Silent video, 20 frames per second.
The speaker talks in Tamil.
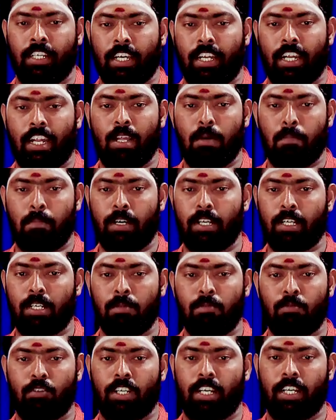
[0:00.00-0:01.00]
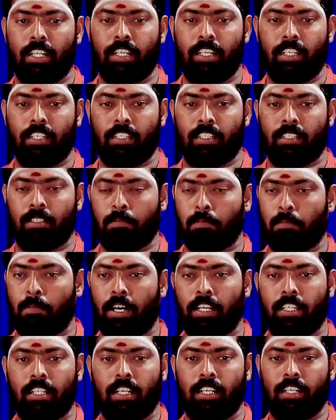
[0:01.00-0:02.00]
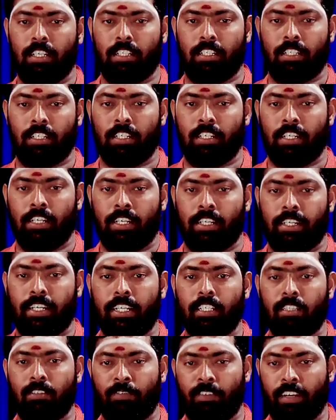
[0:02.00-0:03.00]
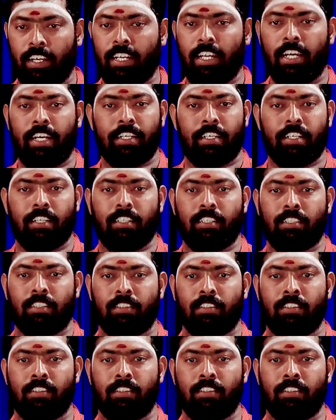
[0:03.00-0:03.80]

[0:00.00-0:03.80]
என்னால் படிக்க முடியாத பாதியிலே எயித் ஃபெயில் ஆகிட்டேன்